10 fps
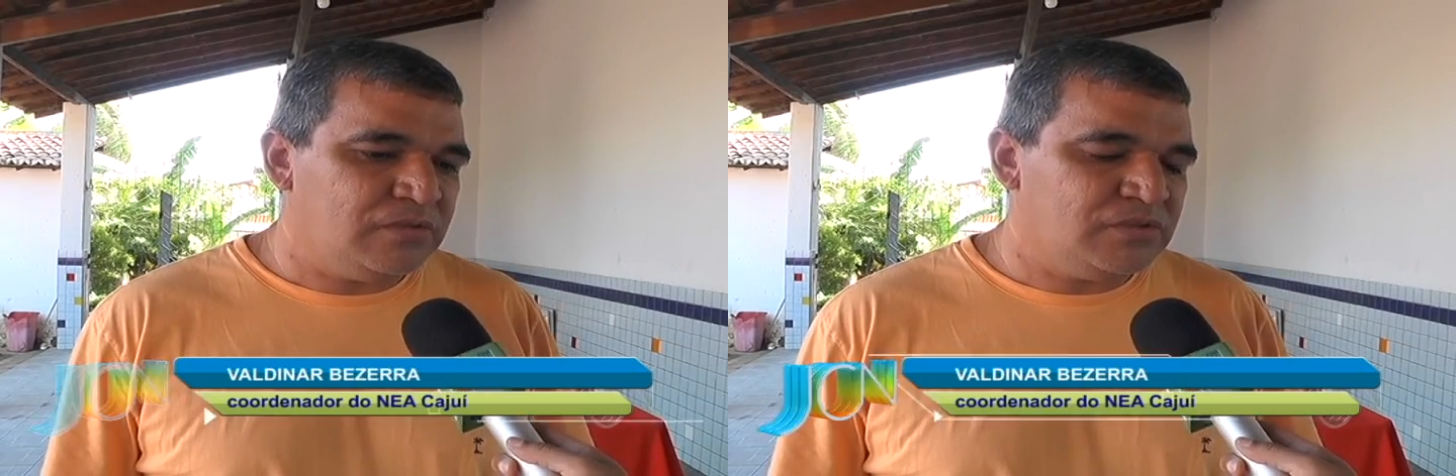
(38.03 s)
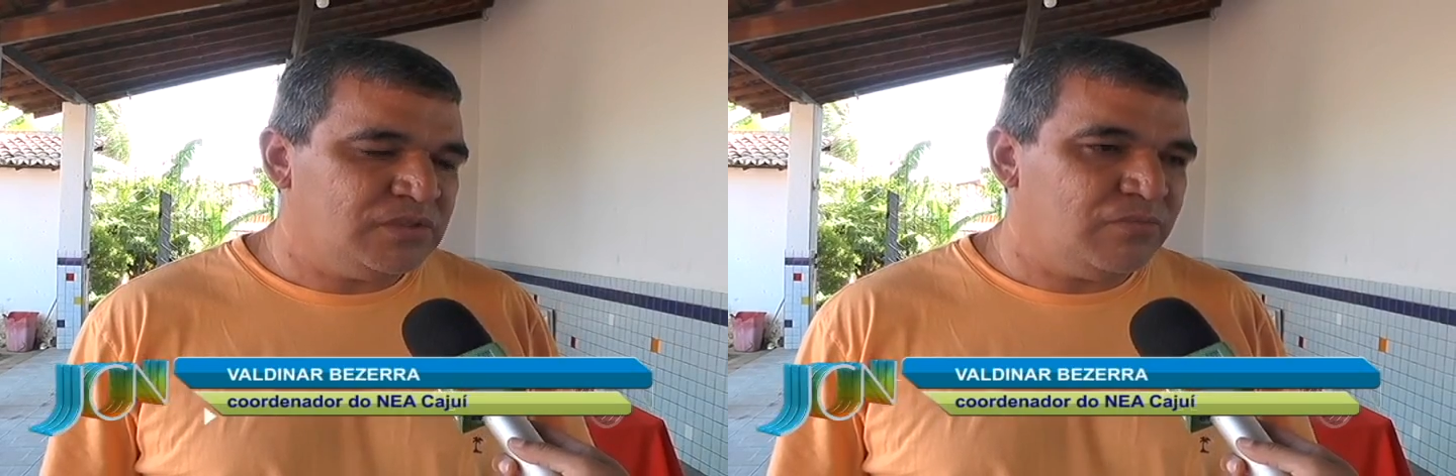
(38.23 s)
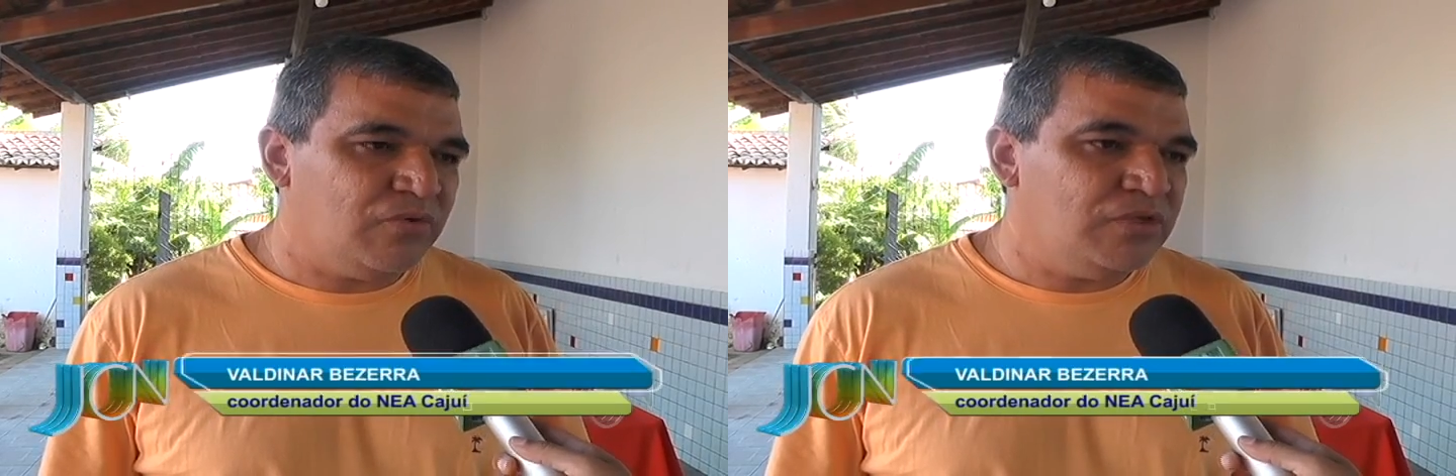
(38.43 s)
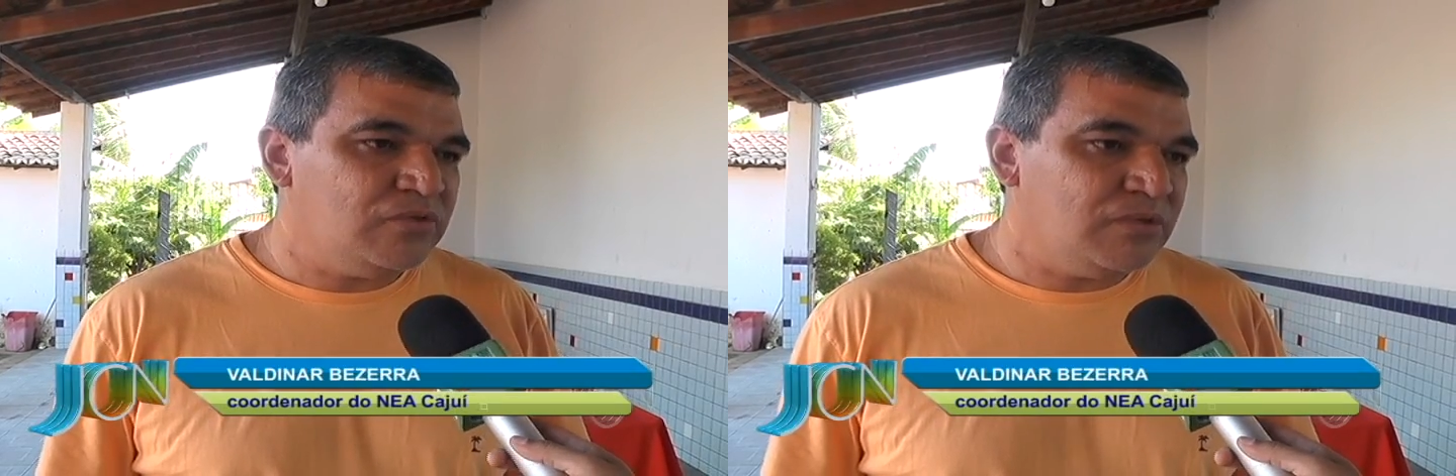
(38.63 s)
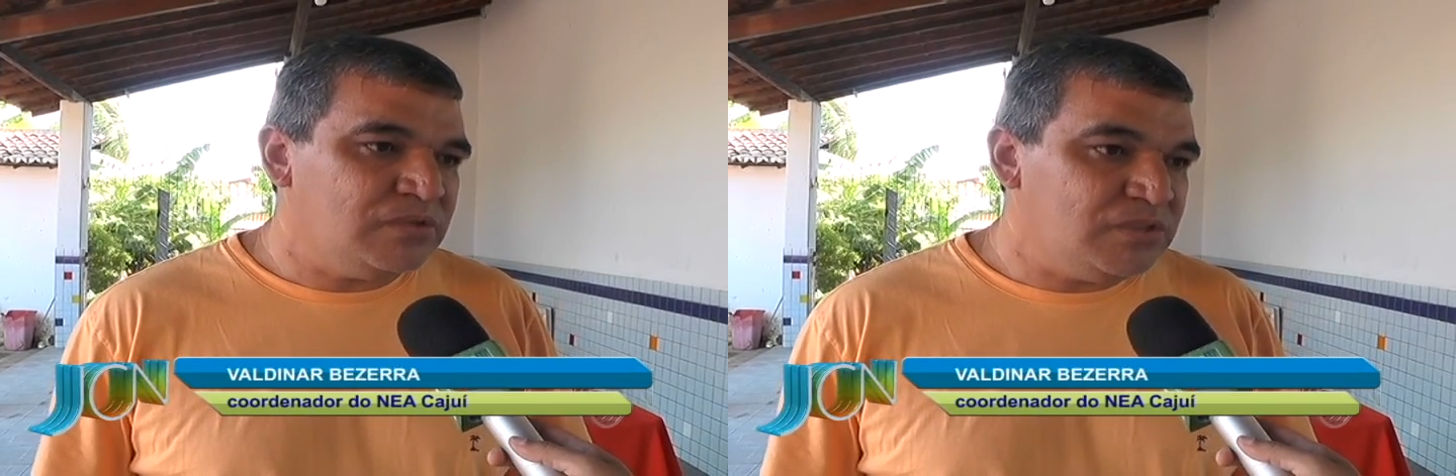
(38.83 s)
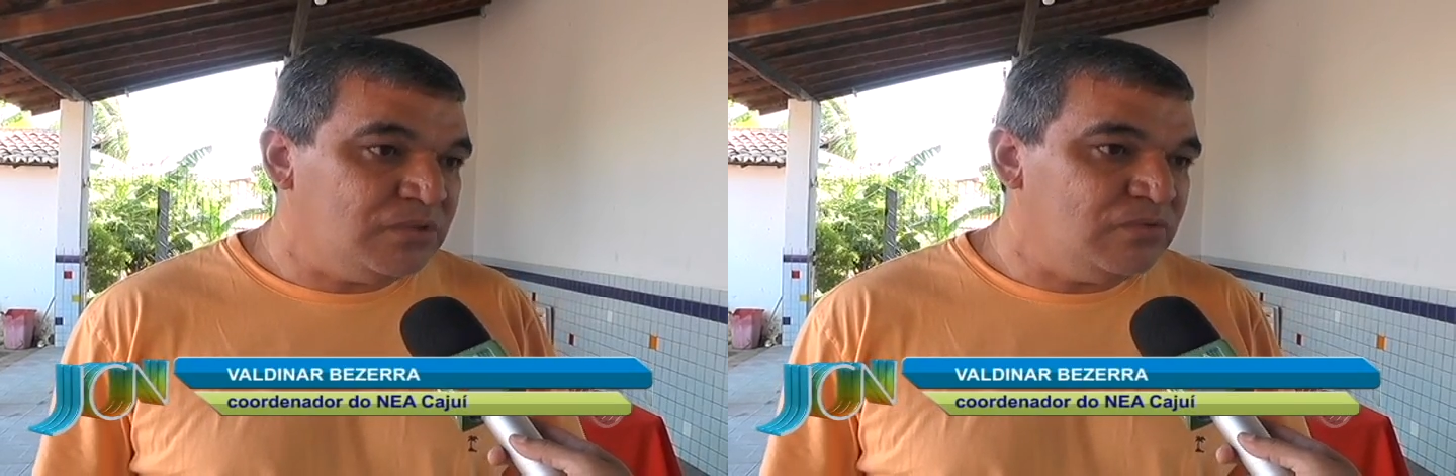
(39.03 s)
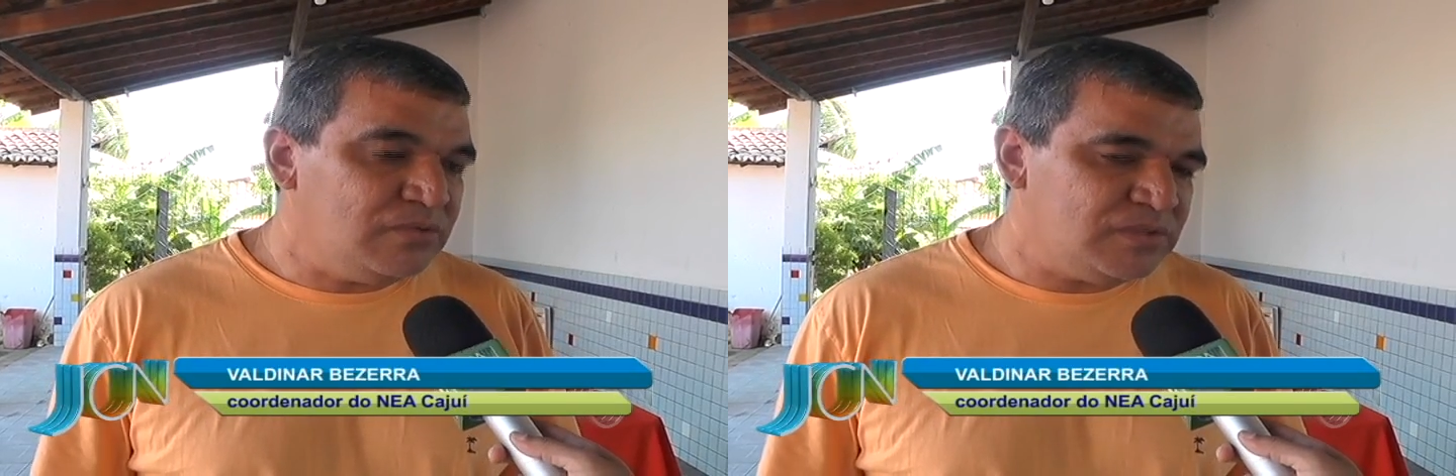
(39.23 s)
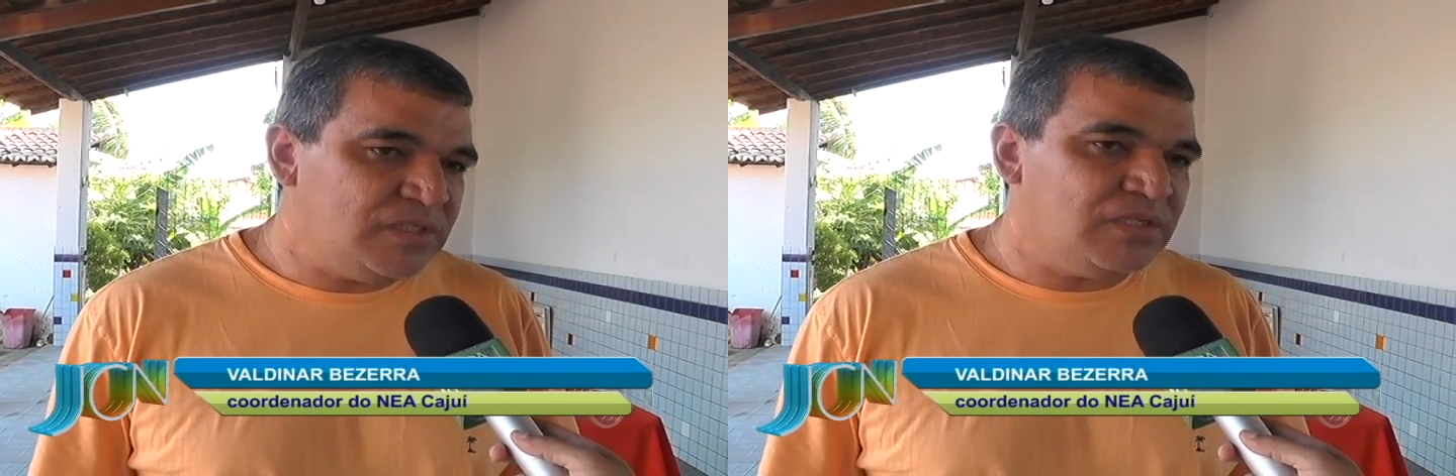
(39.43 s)
nós estamos há oito anos de
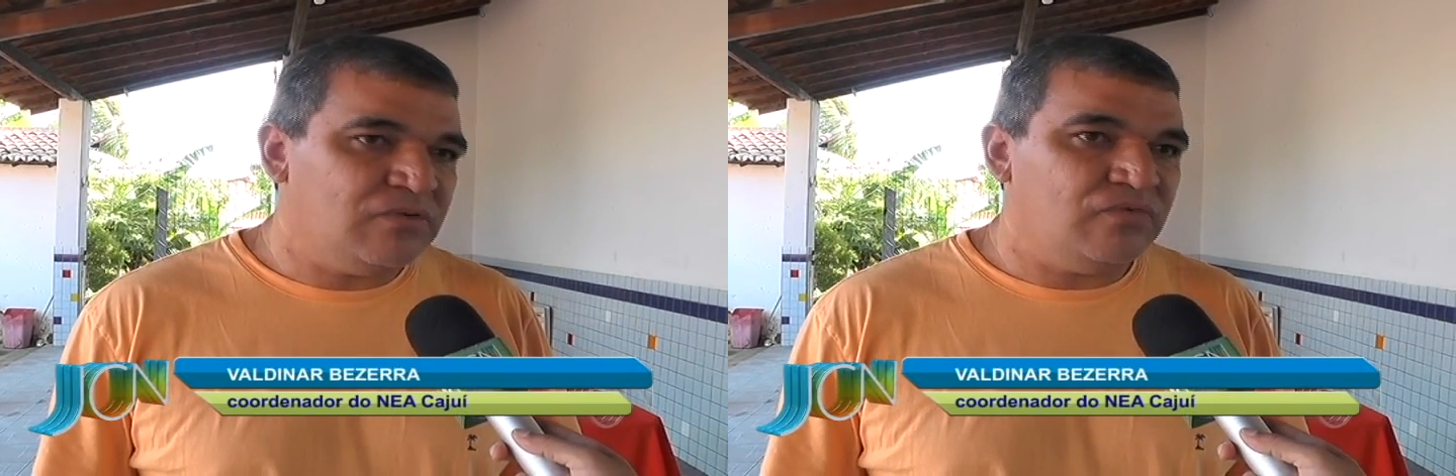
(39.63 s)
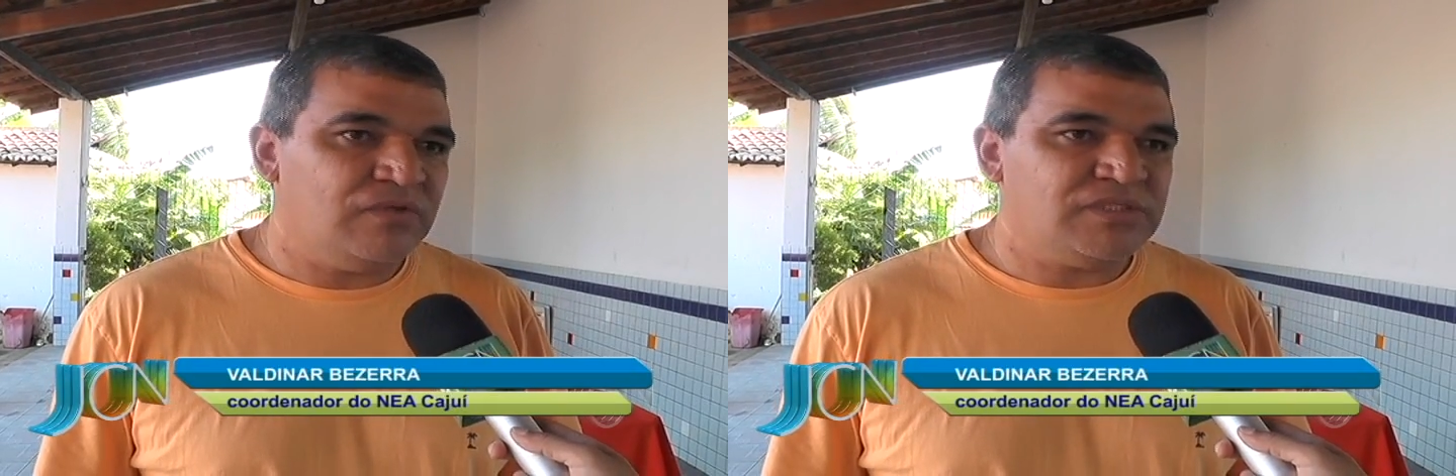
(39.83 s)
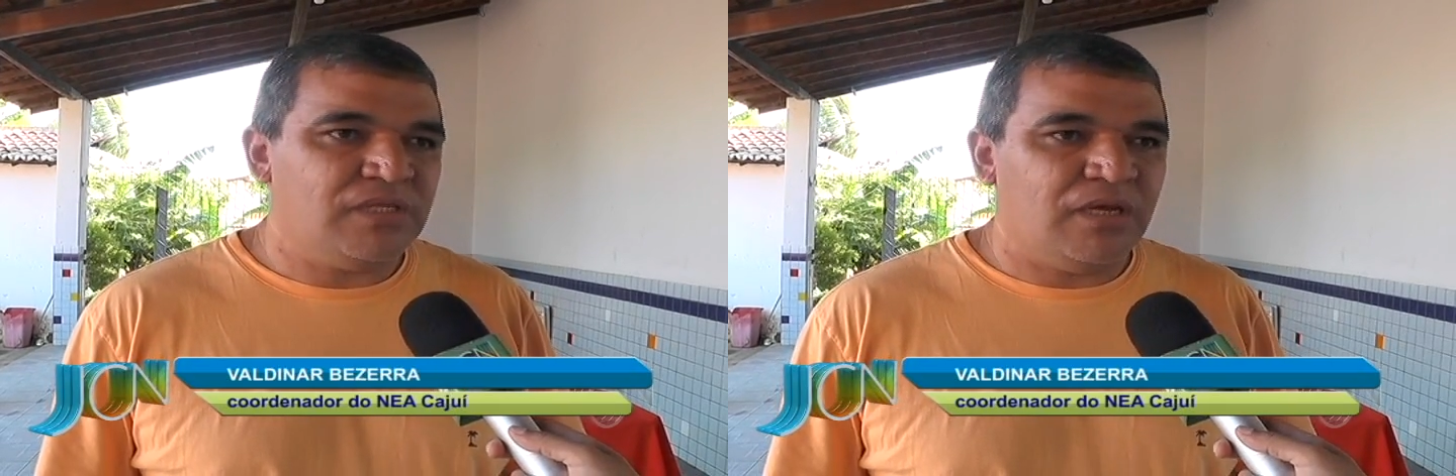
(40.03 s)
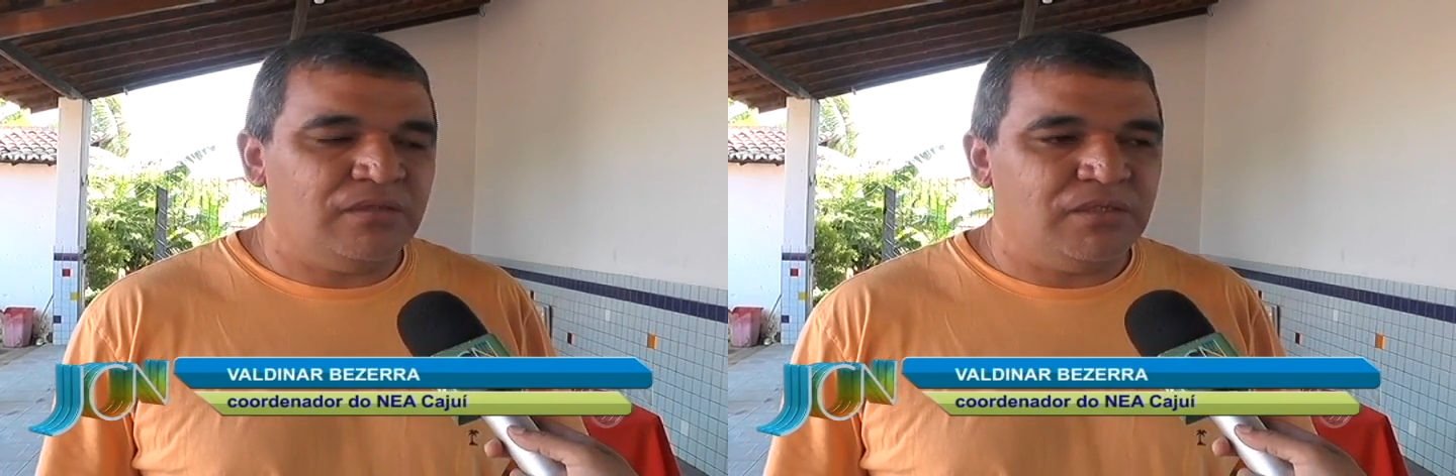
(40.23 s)
lutas dentro da universidade,